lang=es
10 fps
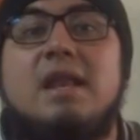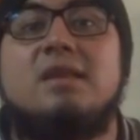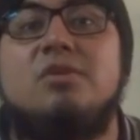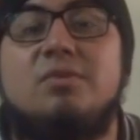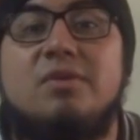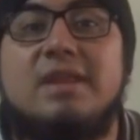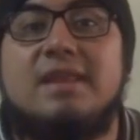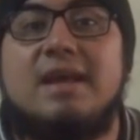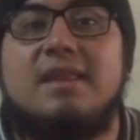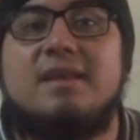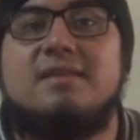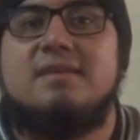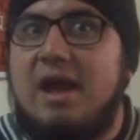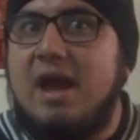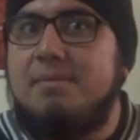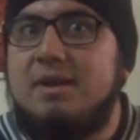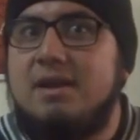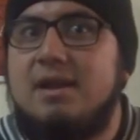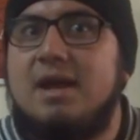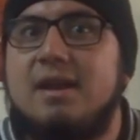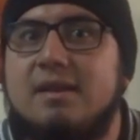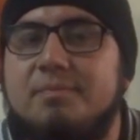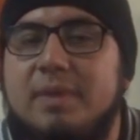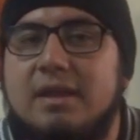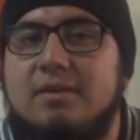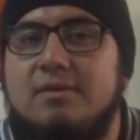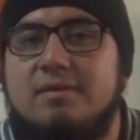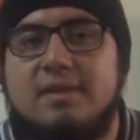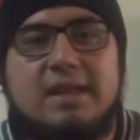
las autoridades hablan al respecto